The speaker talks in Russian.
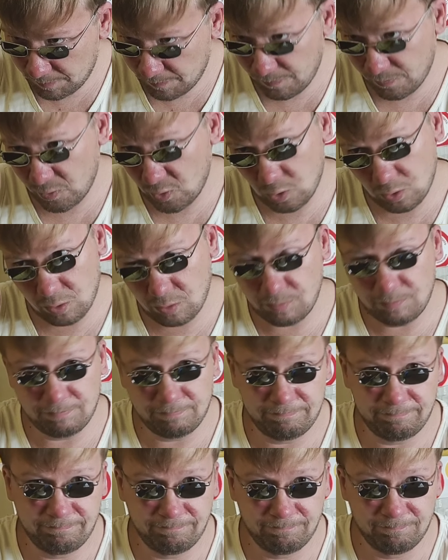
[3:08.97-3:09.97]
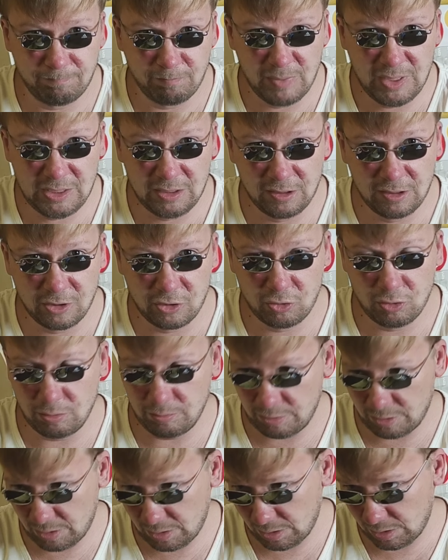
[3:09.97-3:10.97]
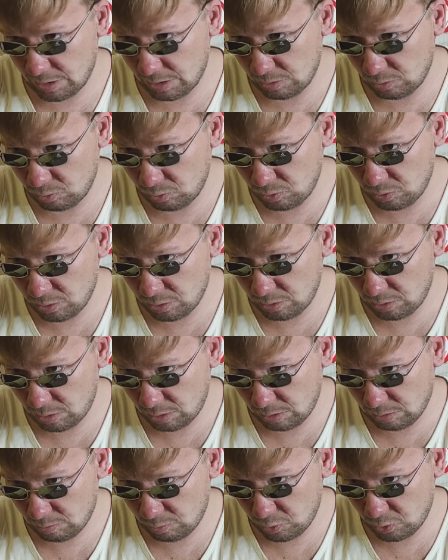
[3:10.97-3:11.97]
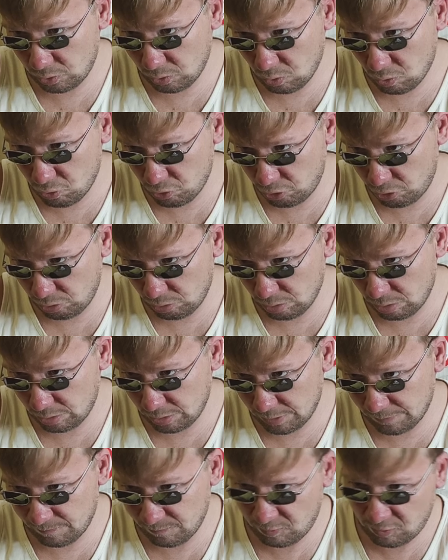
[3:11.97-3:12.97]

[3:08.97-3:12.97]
но мы не дождемся, когда она уйдет. Это будет очень долго.